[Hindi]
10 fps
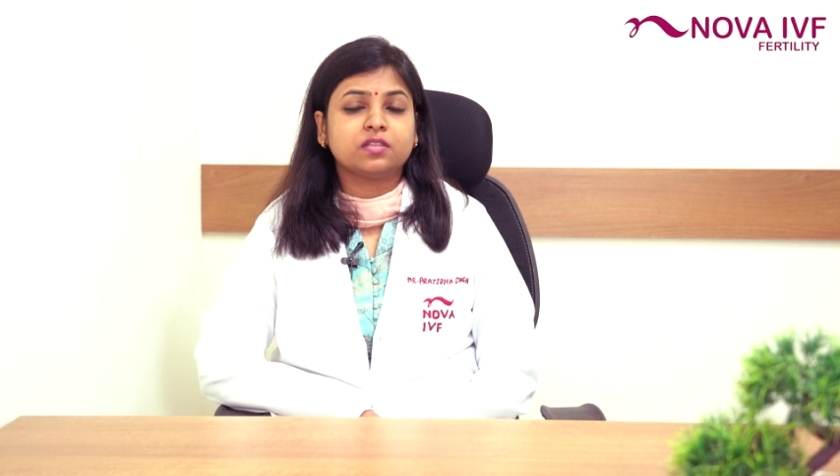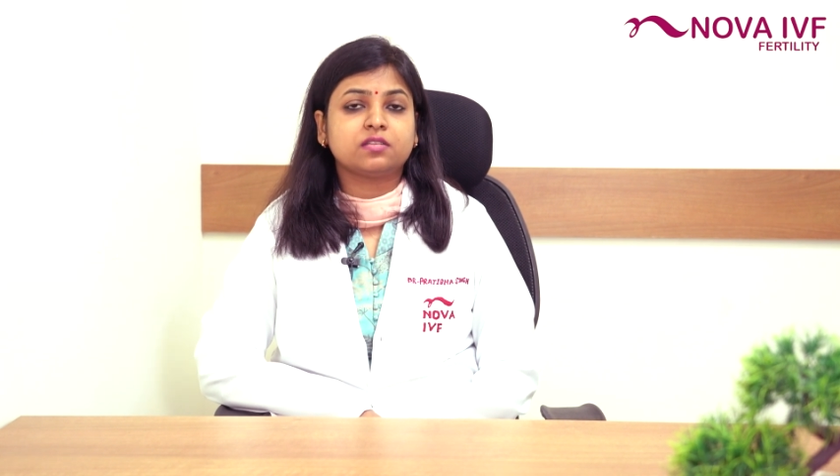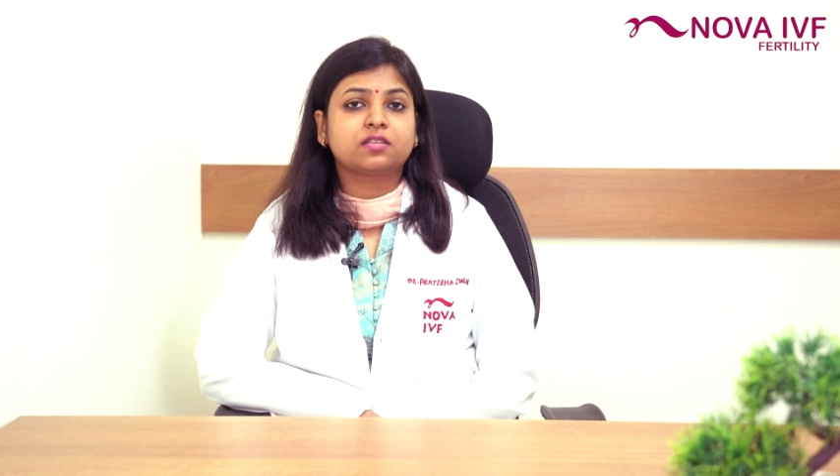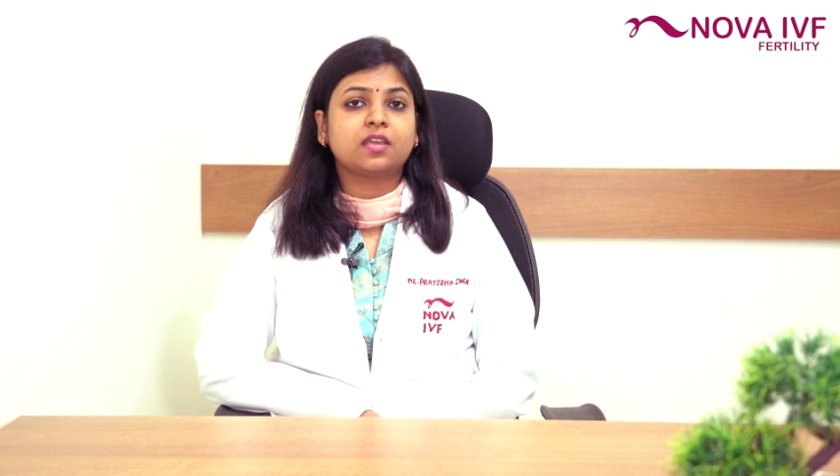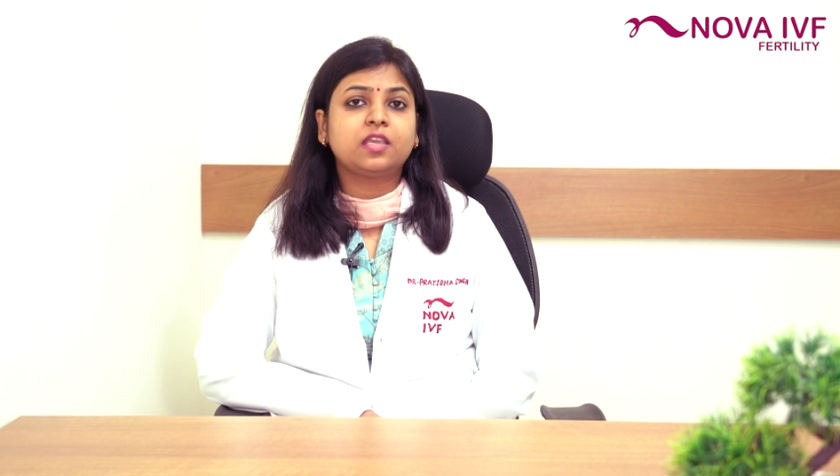
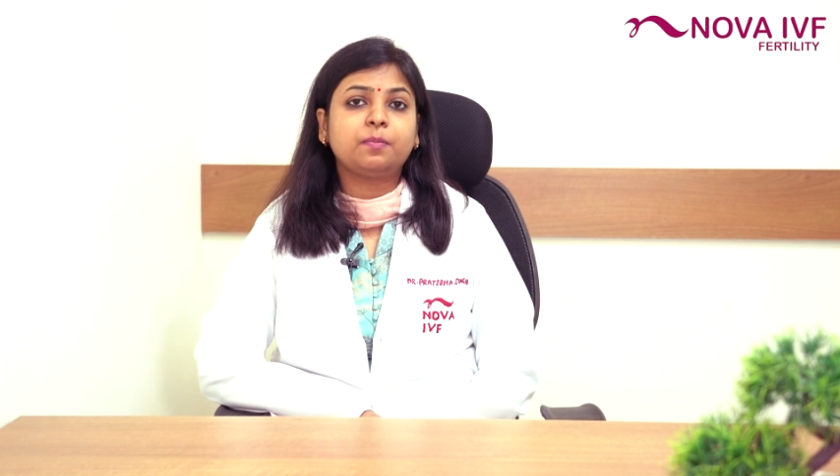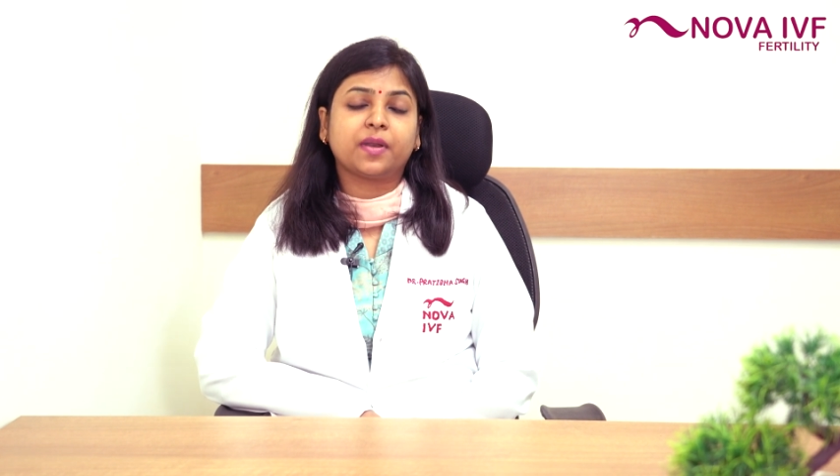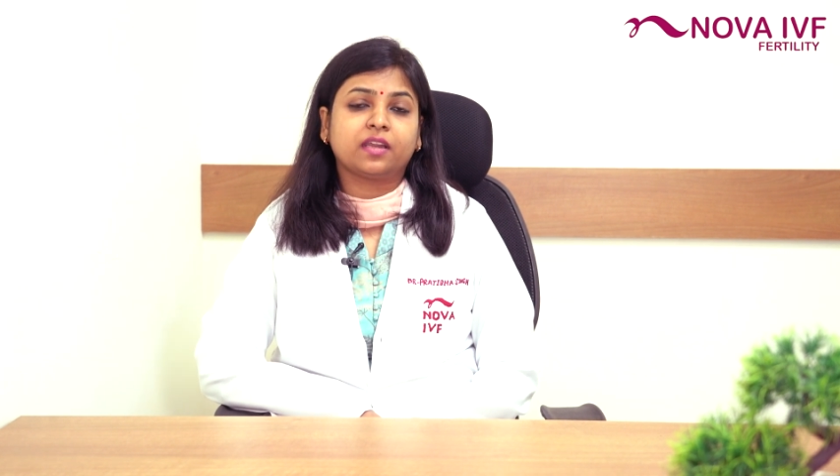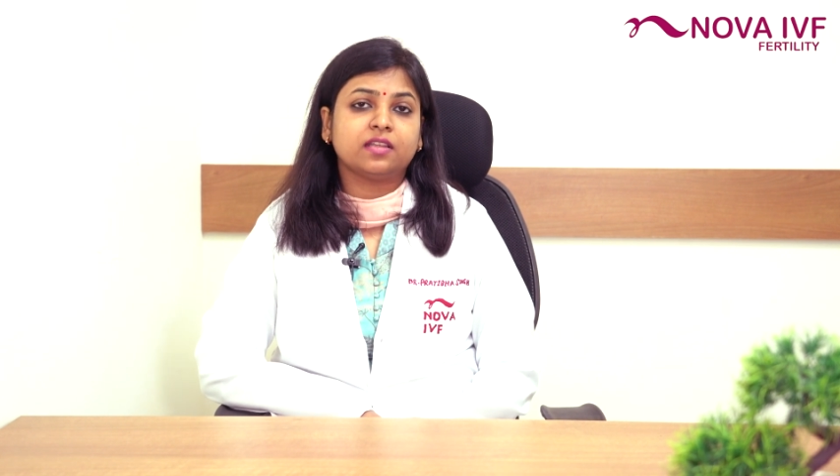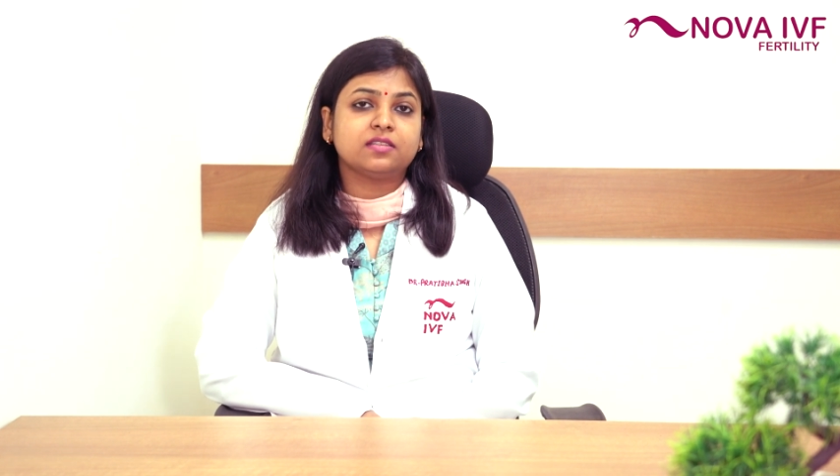जिसके कि
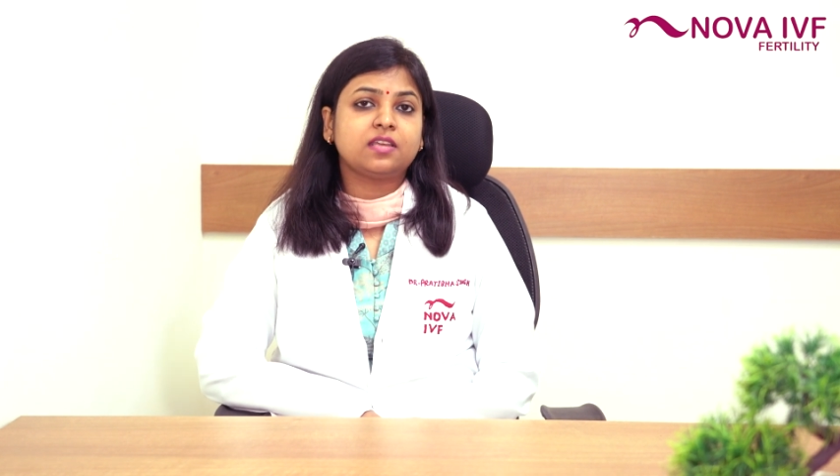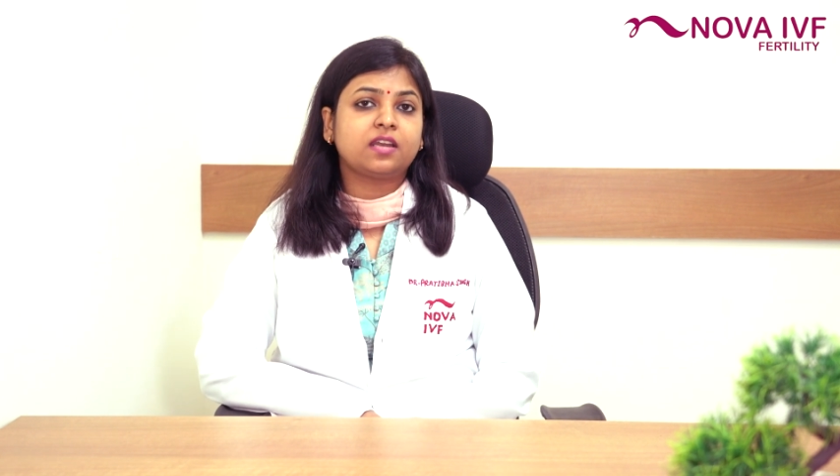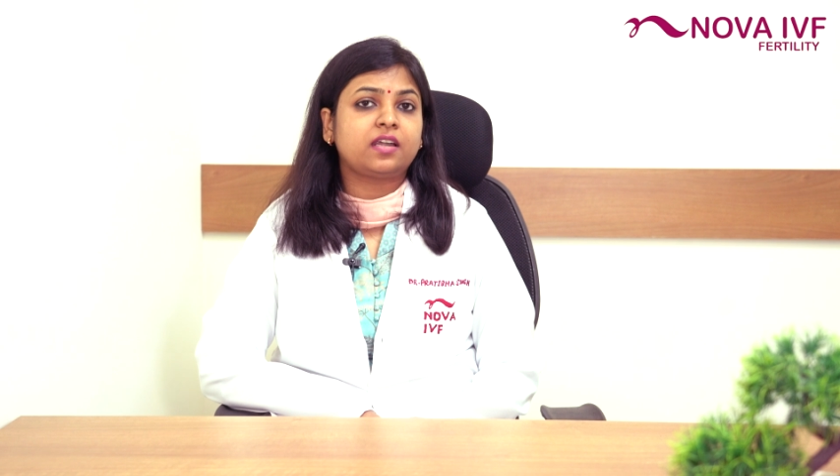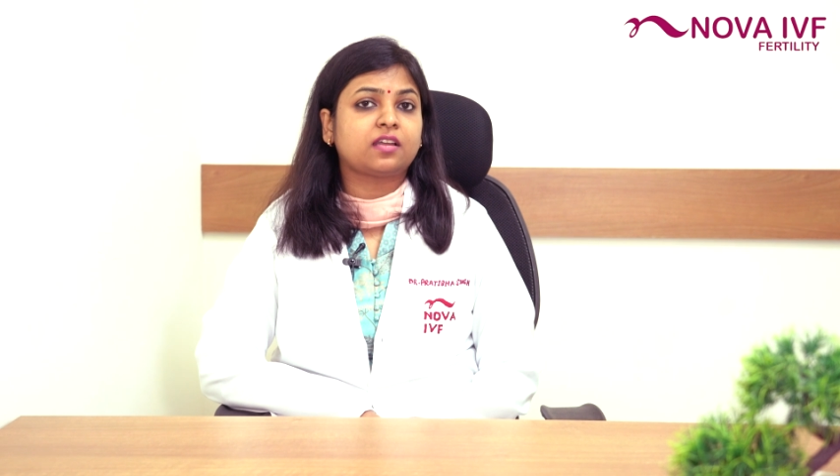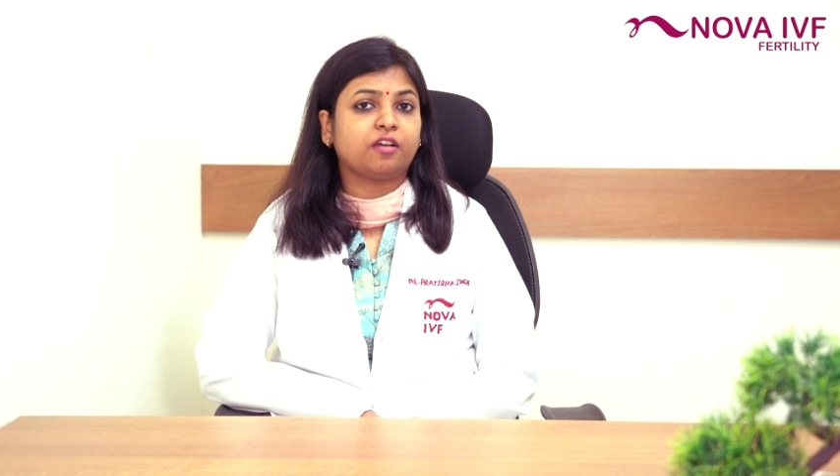प्रेगनेंसी रेट